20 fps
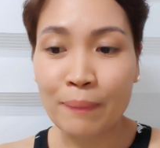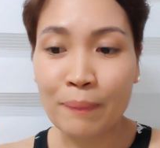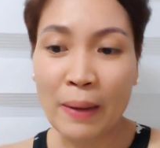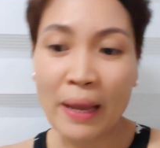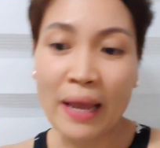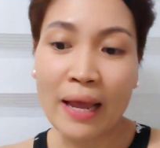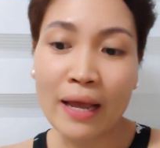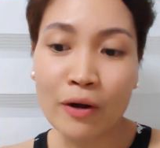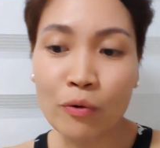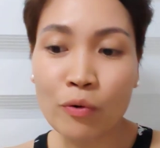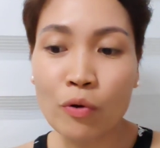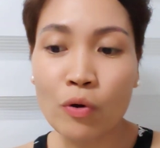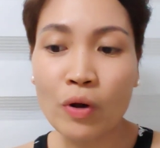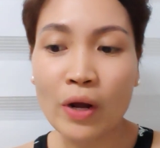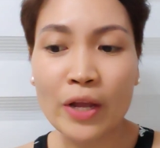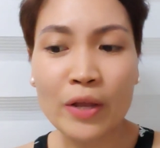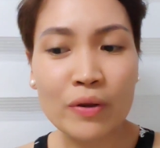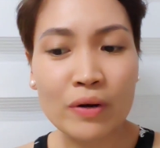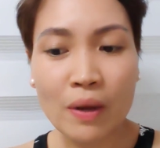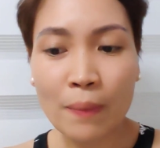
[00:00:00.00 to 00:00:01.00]
Pero
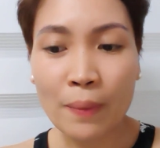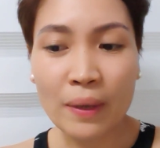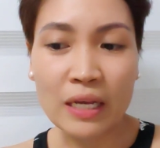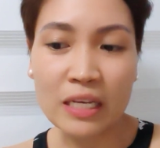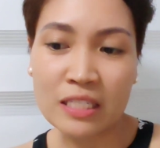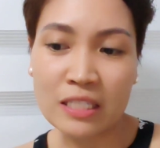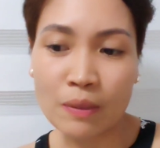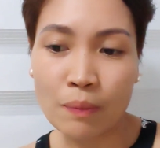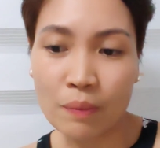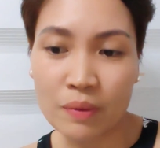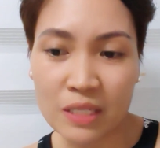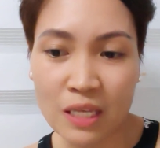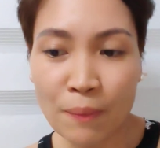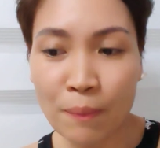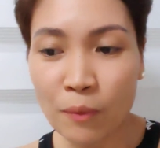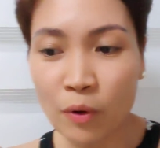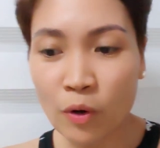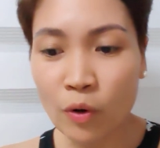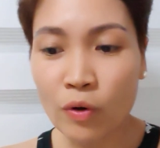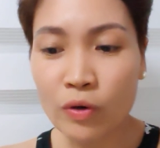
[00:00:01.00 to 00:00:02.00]
ngayon na
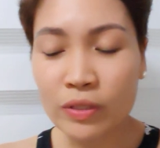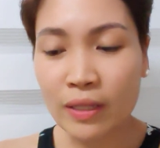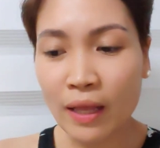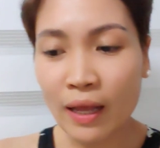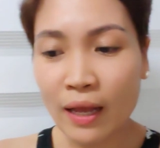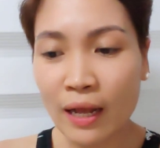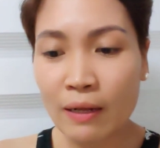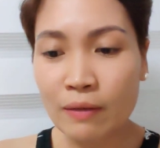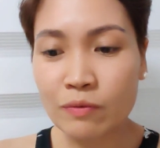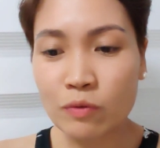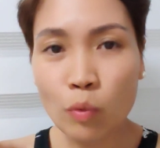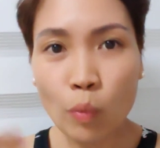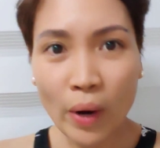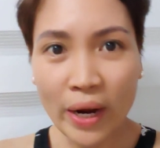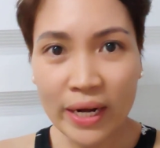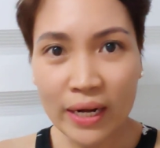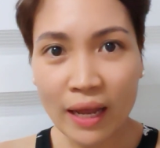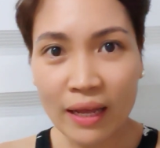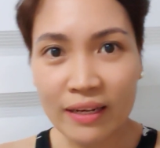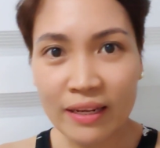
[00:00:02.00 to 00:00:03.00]
pag-isip-isip ko na
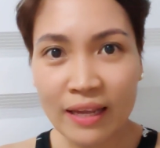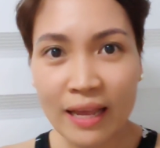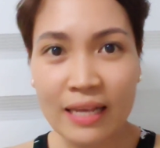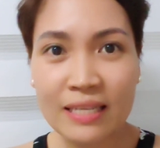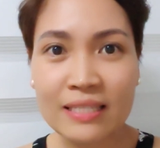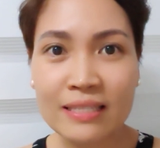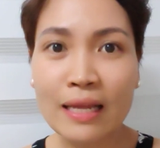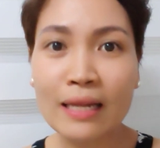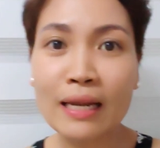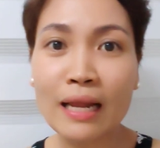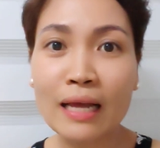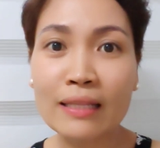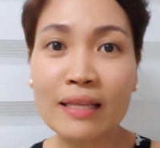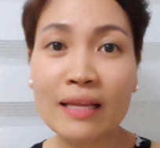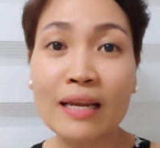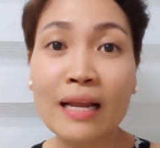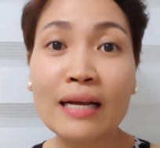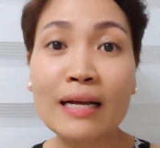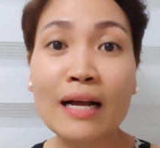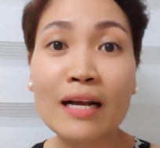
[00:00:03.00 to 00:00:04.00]
why not i-extend
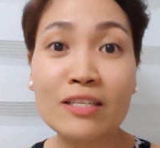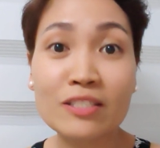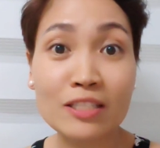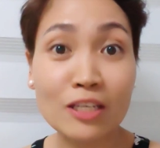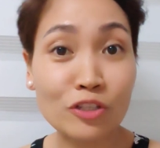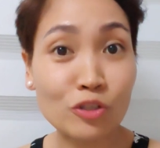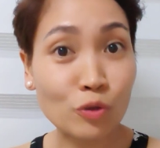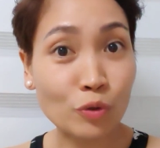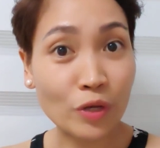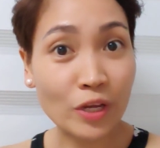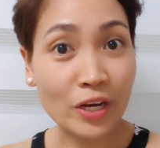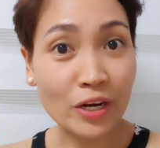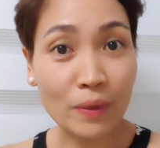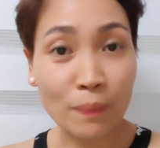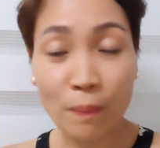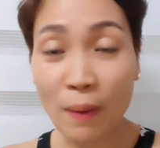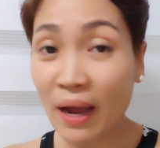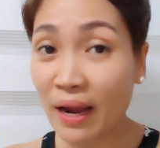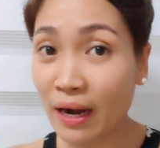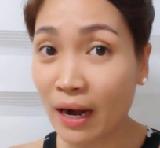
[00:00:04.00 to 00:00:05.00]
natin hanggang sa New
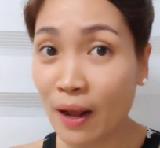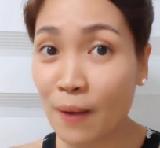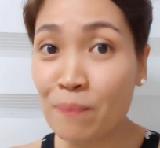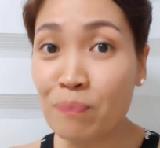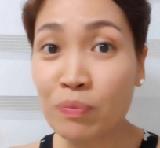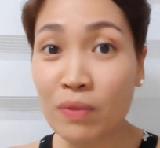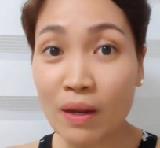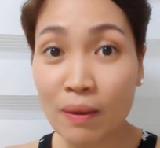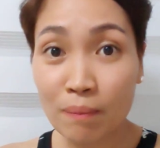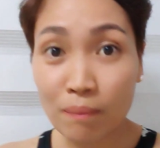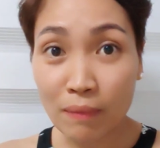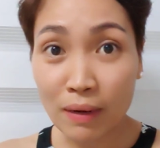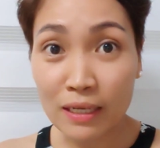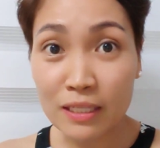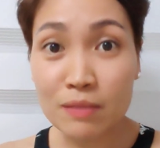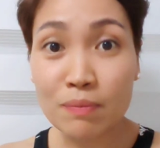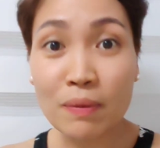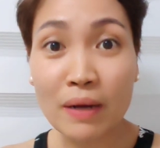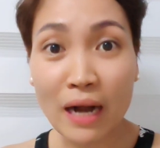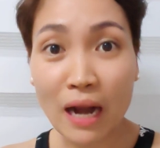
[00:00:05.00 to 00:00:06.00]
Year para
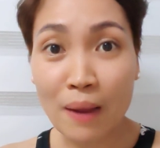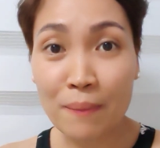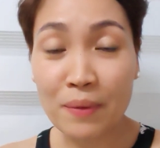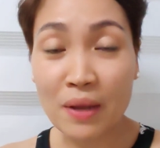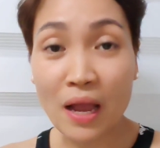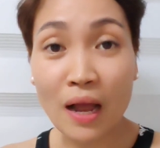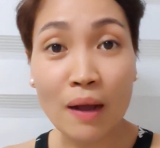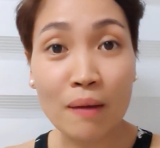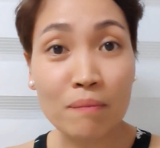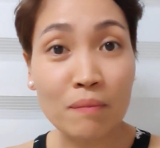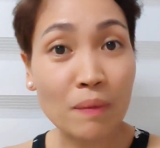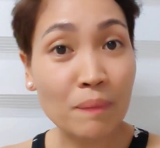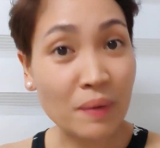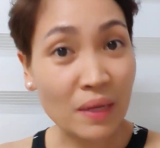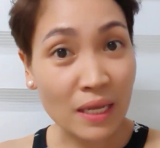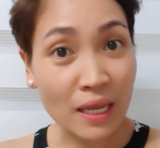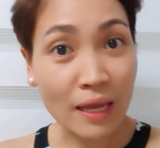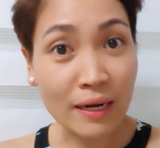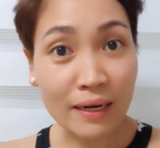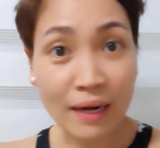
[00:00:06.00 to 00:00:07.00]
mas marami ang
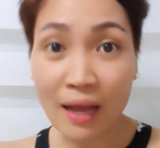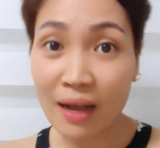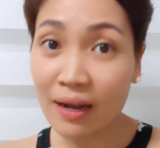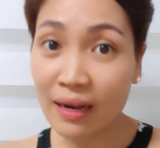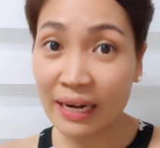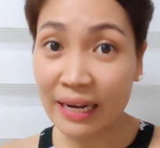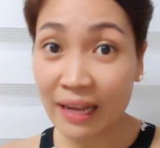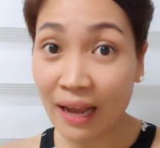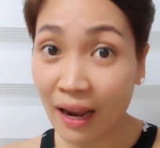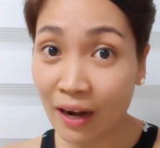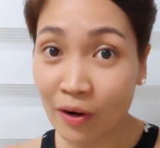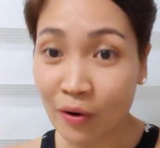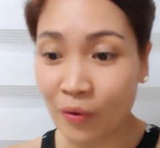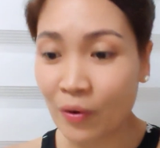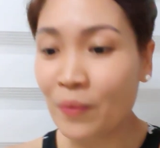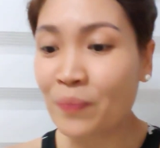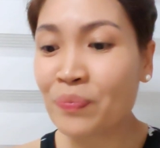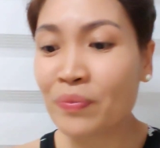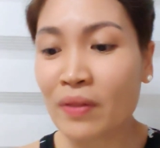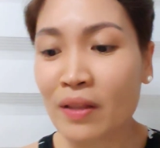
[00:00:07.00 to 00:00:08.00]
mabigyan ng
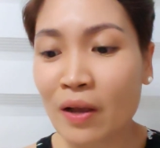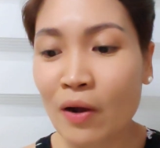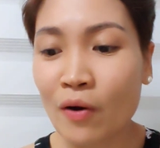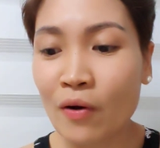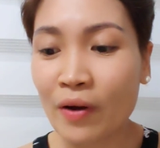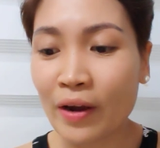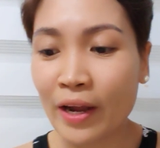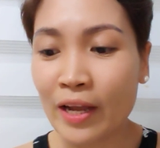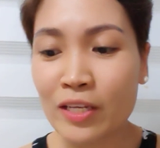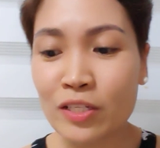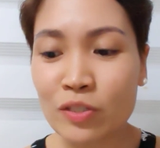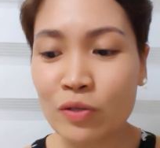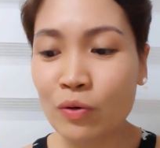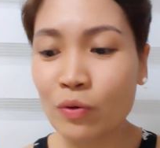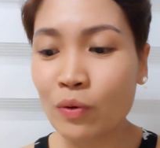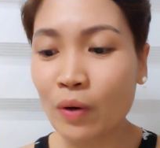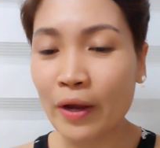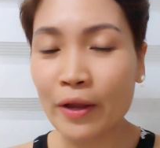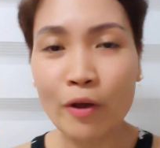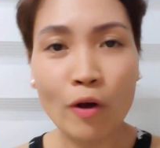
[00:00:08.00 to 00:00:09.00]
regalo. Okay,
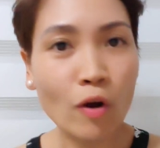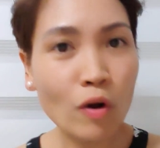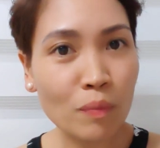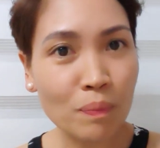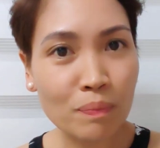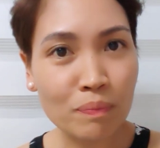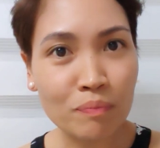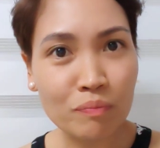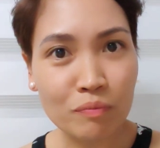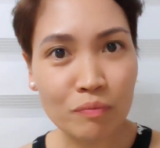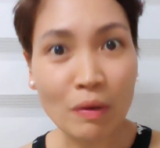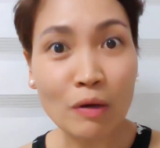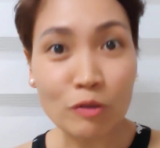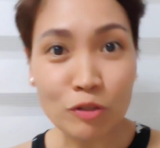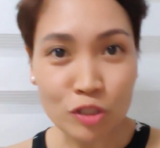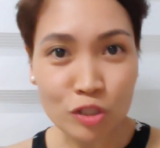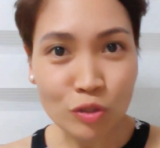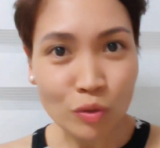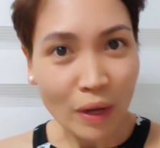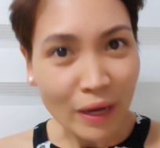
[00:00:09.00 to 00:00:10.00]
so I hope
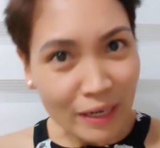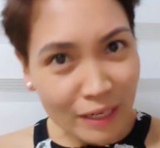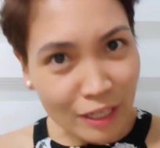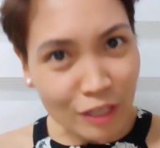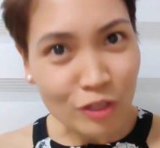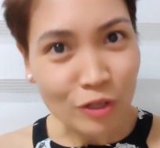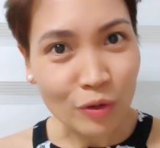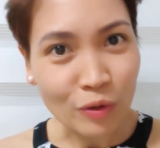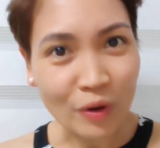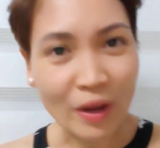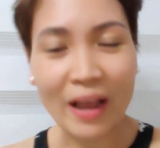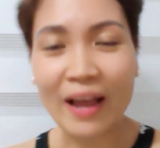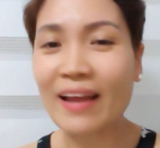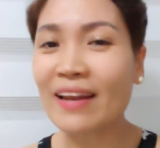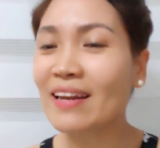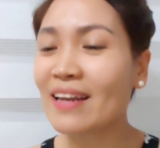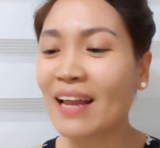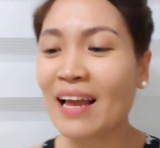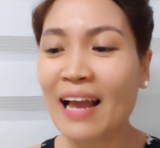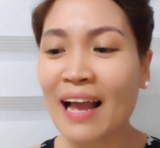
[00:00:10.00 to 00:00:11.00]
magustuhan ninyo
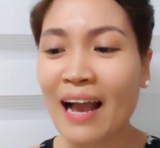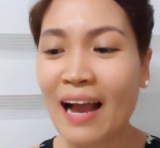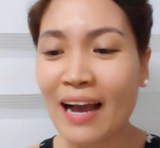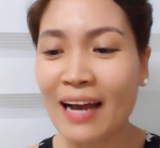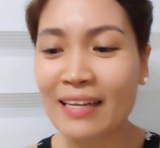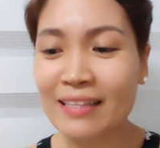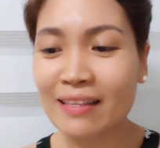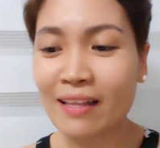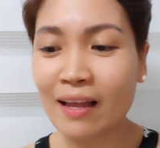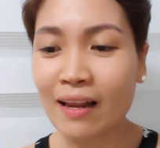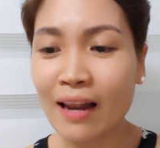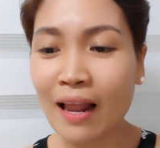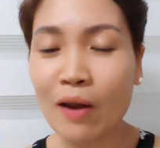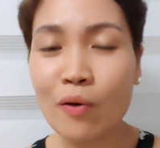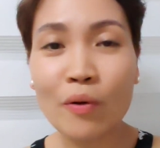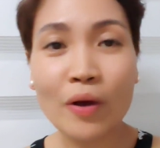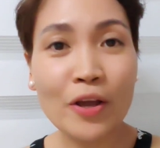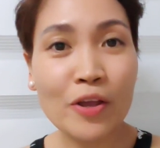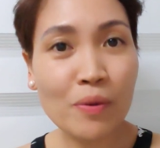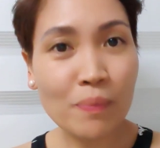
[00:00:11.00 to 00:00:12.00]
yan at uh,
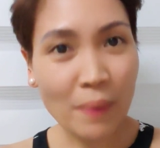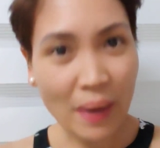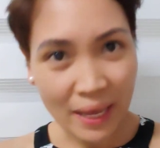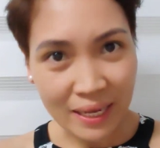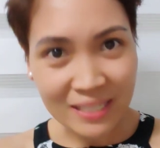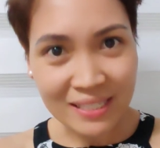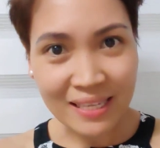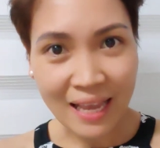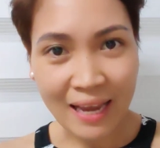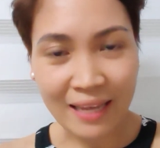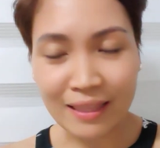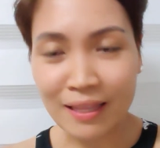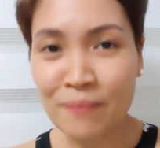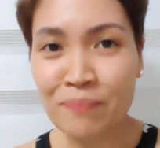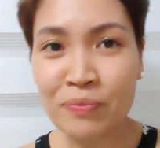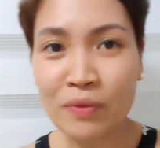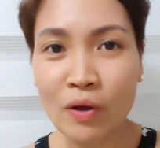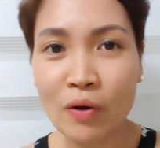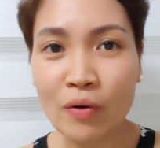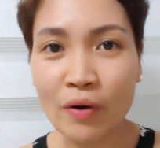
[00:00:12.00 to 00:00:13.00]
lalo kayong ma-excite.
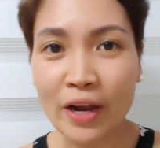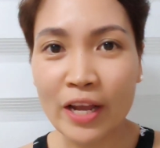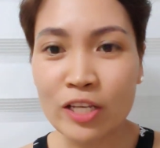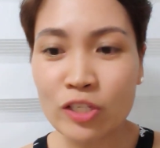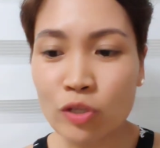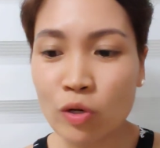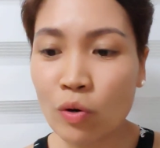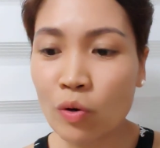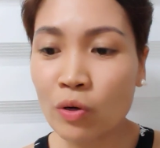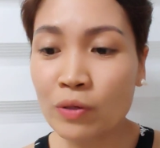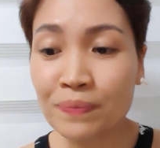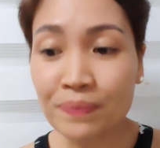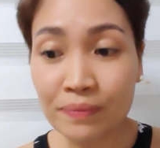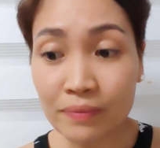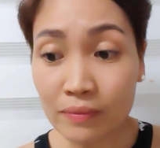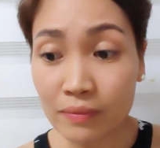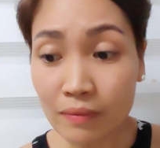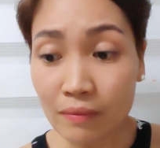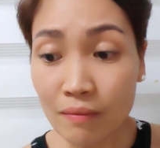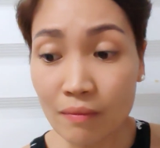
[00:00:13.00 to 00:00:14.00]
Okay, so
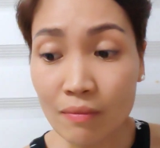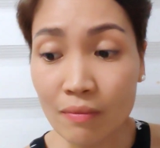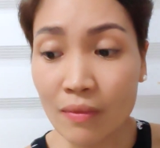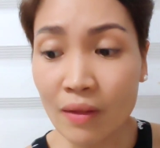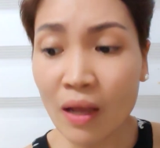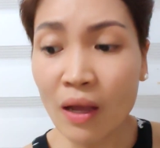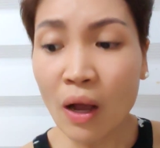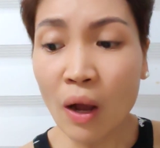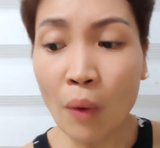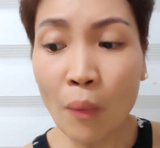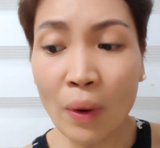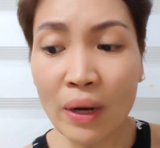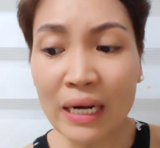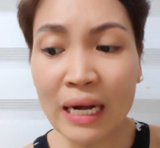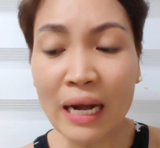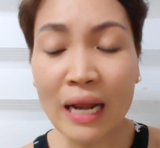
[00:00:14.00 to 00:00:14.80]
wag